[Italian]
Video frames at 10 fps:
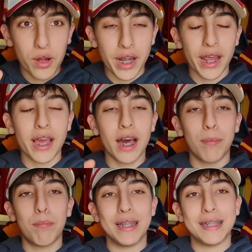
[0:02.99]

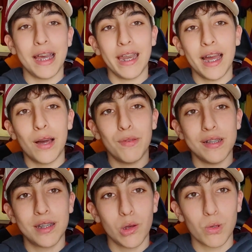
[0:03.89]
recap di Serie A
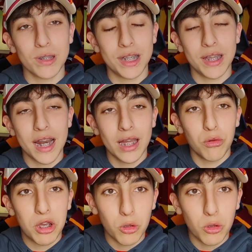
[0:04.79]
visto e considerando